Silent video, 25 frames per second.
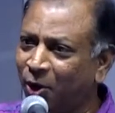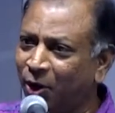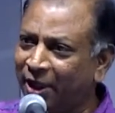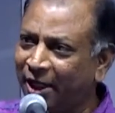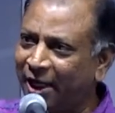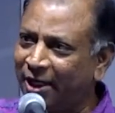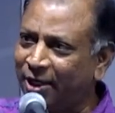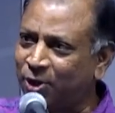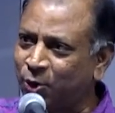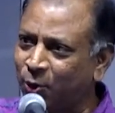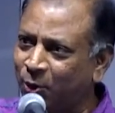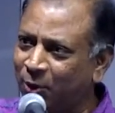
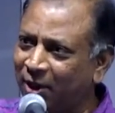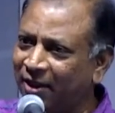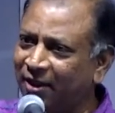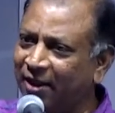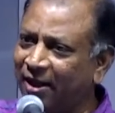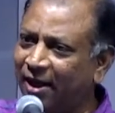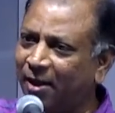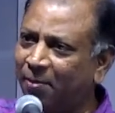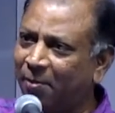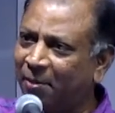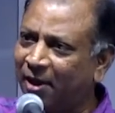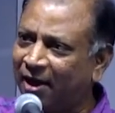போதே
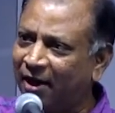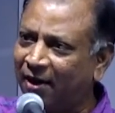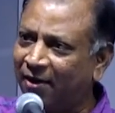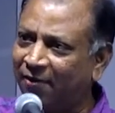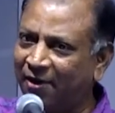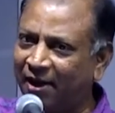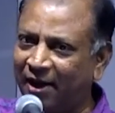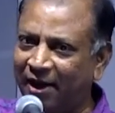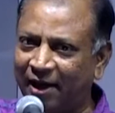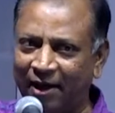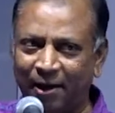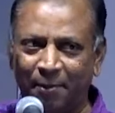
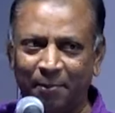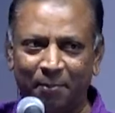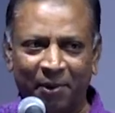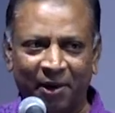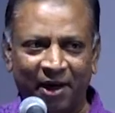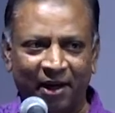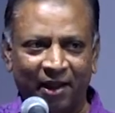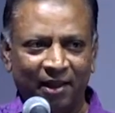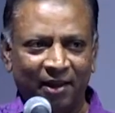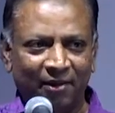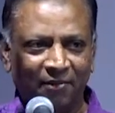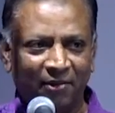சுதந்திரமானவனாக
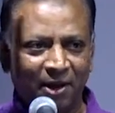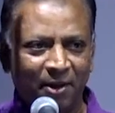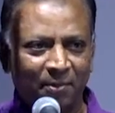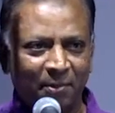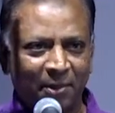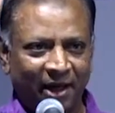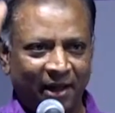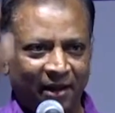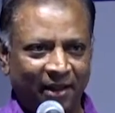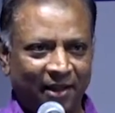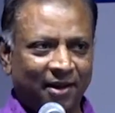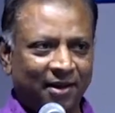பிறந்தவன்
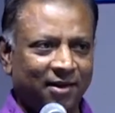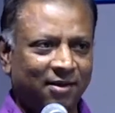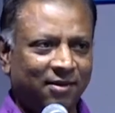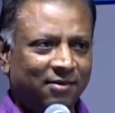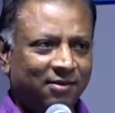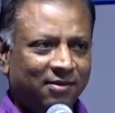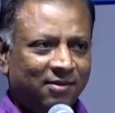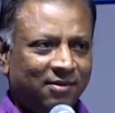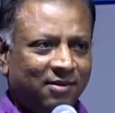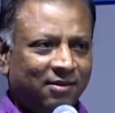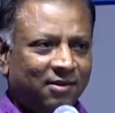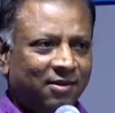மனிதன்
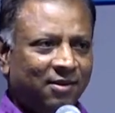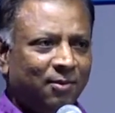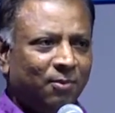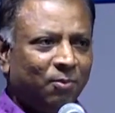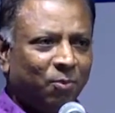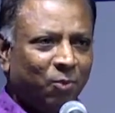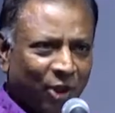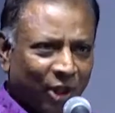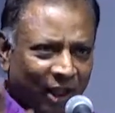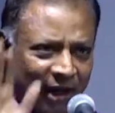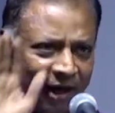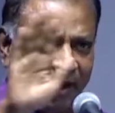
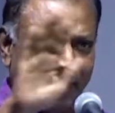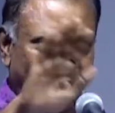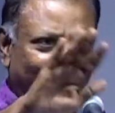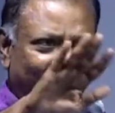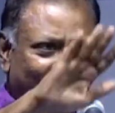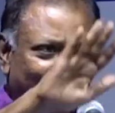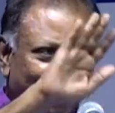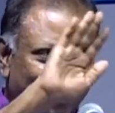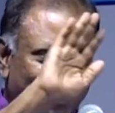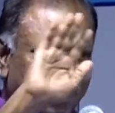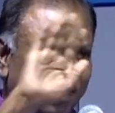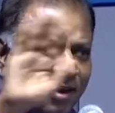முதல்ல
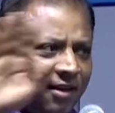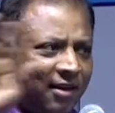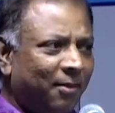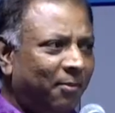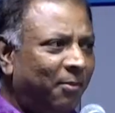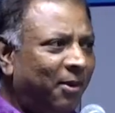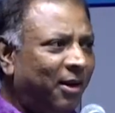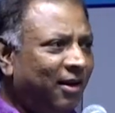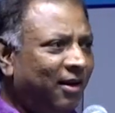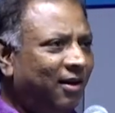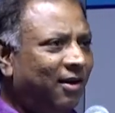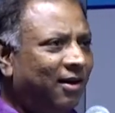எடுத்ததும் அதை
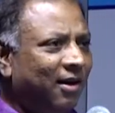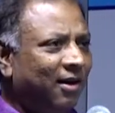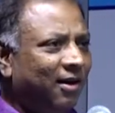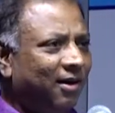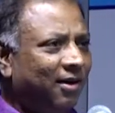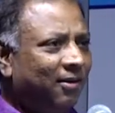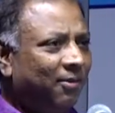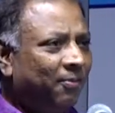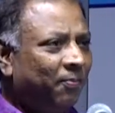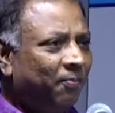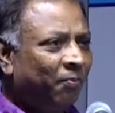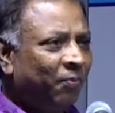
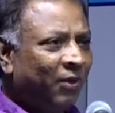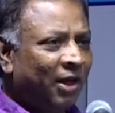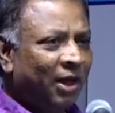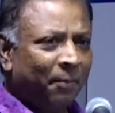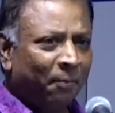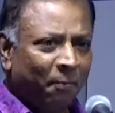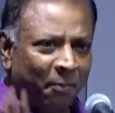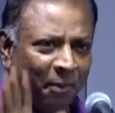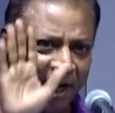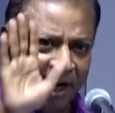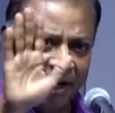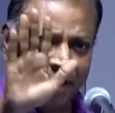மறுக்கிறார்
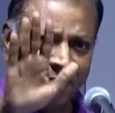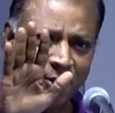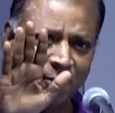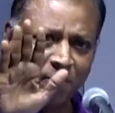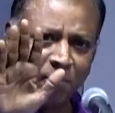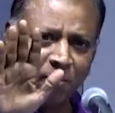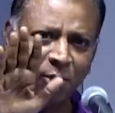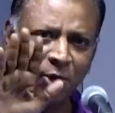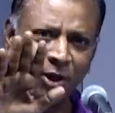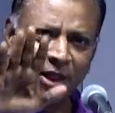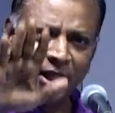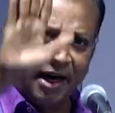
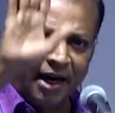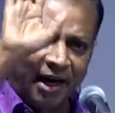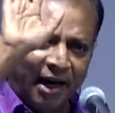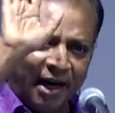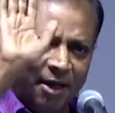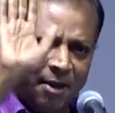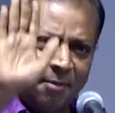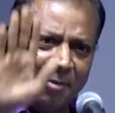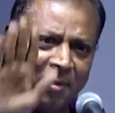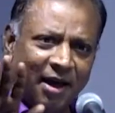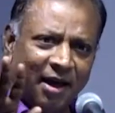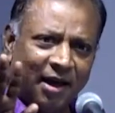பிறக்கும் போதே
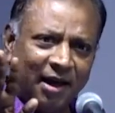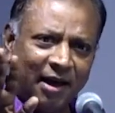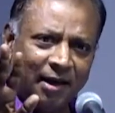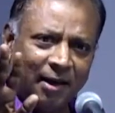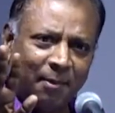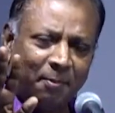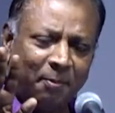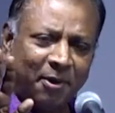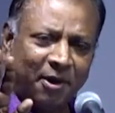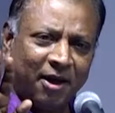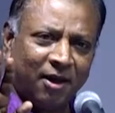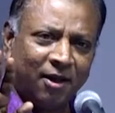
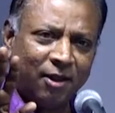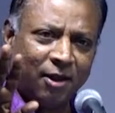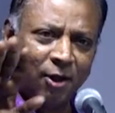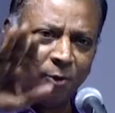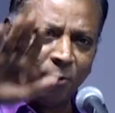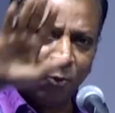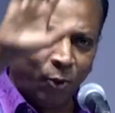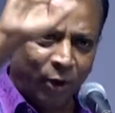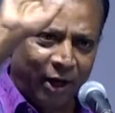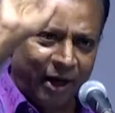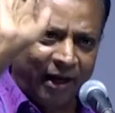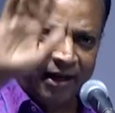அடிமையாக பிறந்த
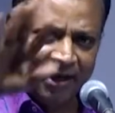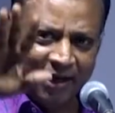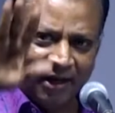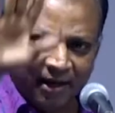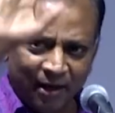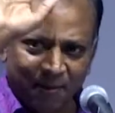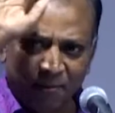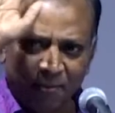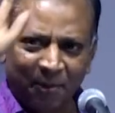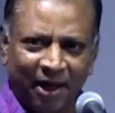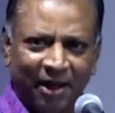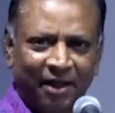ஒரே
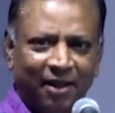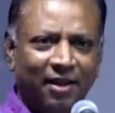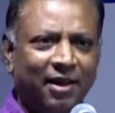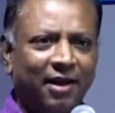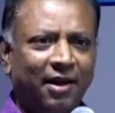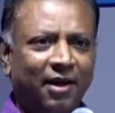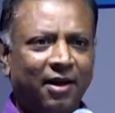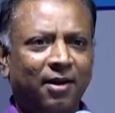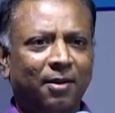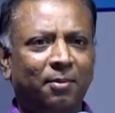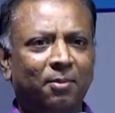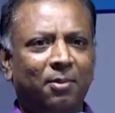இனம் மனித
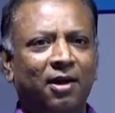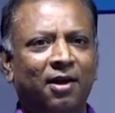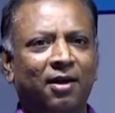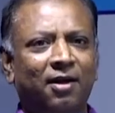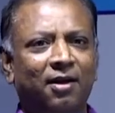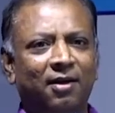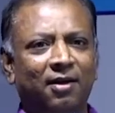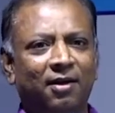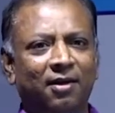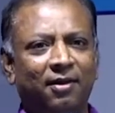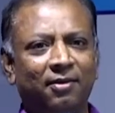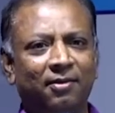
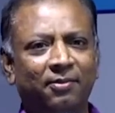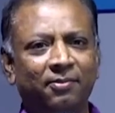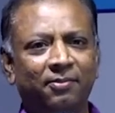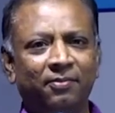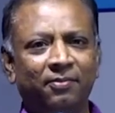இனம்தான்றார்